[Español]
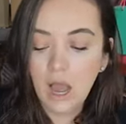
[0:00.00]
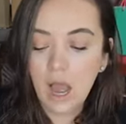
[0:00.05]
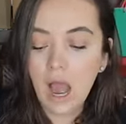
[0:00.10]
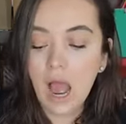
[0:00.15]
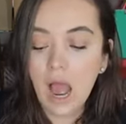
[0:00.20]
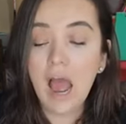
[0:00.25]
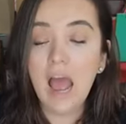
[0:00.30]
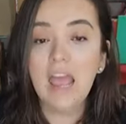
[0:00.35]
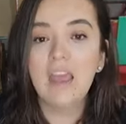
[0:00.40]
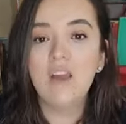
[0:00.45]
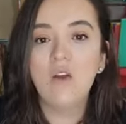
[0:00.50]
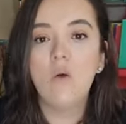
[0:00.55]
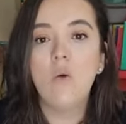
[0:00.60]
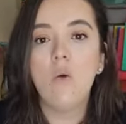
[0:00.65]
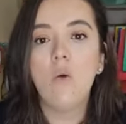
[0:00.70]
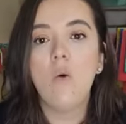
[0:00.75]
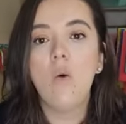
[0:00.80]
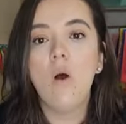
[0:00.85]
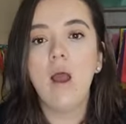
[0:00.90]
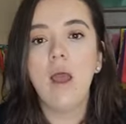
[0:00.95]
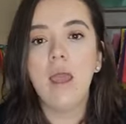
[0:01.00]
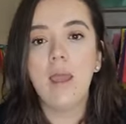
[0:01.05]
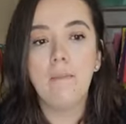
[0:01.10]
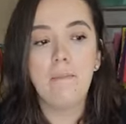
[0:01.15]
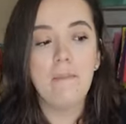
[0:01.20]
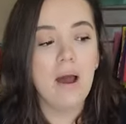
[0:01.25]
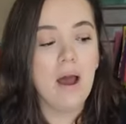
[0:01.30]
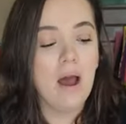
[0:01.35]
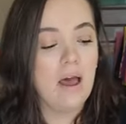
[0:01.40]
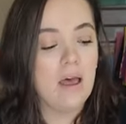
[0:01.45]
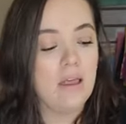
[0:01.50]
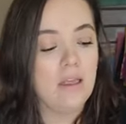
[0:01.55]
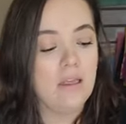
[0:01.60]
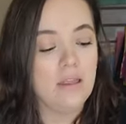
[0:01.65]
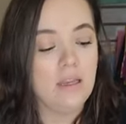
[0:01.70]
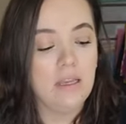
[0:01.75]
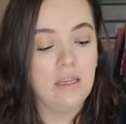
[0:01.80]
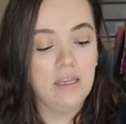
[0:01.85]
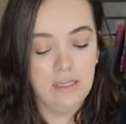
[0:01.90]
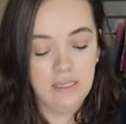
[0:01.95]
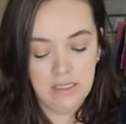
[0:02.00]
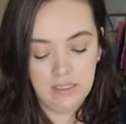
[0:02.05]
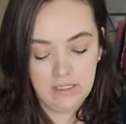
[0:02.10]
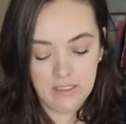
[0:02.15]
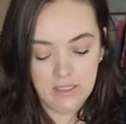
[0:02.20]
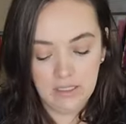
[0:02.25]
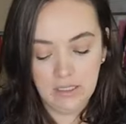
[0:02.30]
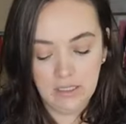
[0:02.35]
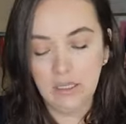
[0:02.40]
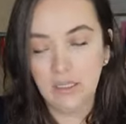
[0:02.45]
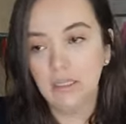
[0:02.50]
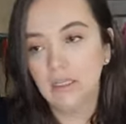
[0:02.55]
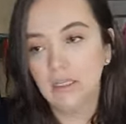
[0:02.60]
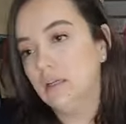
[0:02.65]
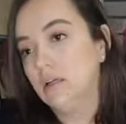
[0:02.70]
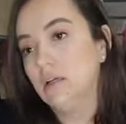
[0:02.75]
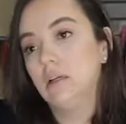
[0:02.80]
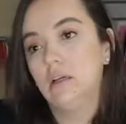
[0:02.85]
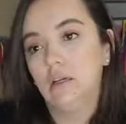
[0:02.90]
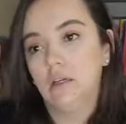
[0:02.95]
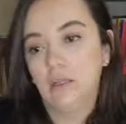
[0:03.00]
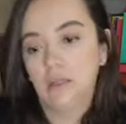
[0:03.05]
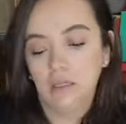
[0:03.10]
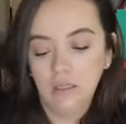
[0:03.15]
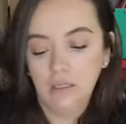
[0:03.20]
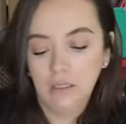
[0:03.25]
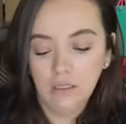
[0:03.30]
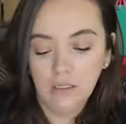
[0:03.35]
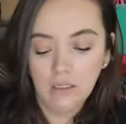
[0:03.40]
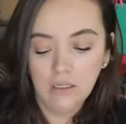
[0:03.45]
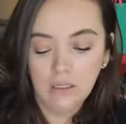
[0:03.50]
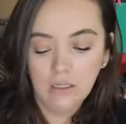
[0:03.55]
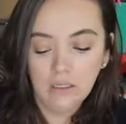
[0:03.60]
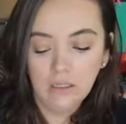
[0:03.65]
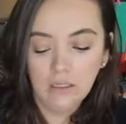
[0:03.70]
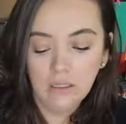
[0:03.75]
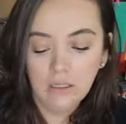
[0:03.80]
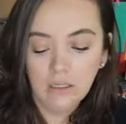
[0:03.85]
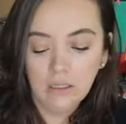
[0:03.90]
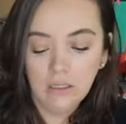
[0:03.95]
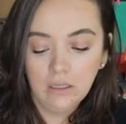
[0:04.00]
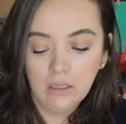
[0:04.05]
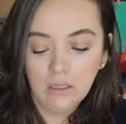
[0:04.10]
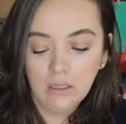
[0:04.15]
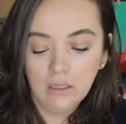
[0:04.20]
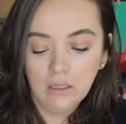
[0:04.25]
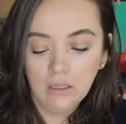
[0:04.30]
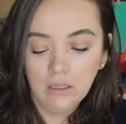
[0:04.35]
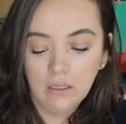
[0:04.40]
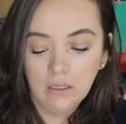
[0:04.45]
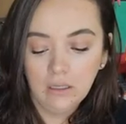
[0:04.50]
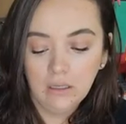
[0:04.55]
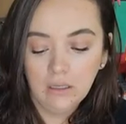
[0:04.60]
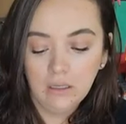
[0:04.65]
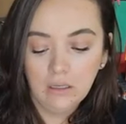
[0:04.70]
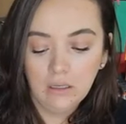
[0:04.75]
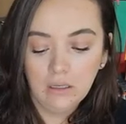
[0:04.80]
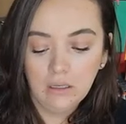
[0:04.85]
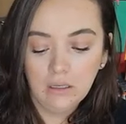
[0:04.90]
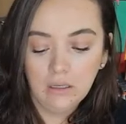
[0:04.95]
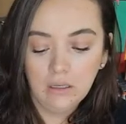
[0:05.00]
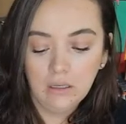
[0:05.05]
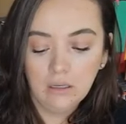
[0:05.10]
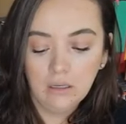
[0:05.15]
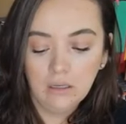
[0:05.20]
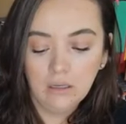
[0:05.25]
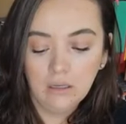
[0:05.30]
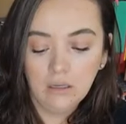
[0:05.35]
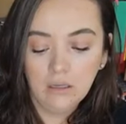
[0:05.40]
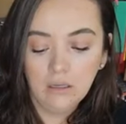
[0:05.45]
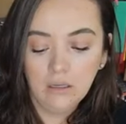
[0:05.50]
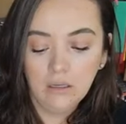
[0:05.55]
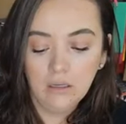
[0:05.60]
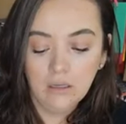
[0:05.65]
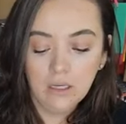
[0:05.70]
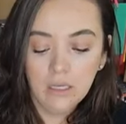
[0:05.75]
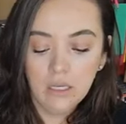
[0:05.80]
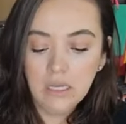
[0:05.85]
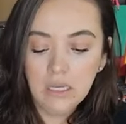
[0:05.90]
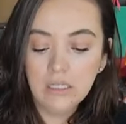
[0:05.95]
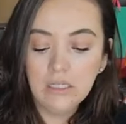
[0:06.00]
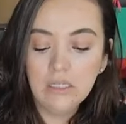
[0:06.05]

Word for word: ay jue madre ah, y sí la, la cosa no es tan fácil como la pinta Mm.